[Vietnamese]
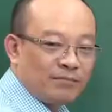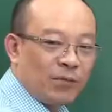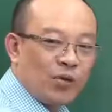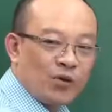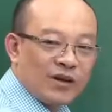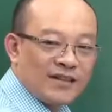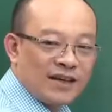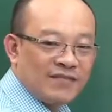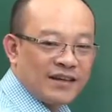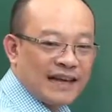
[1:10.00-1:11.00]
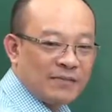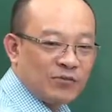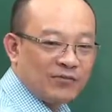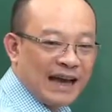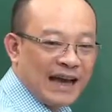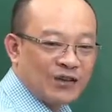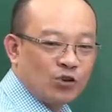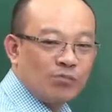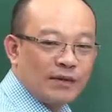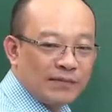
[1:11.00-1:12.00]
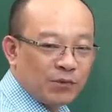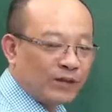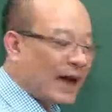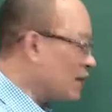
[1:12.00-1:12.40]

Mỗi một người dân Việt Nam chúng ta trung bình mỗi tháng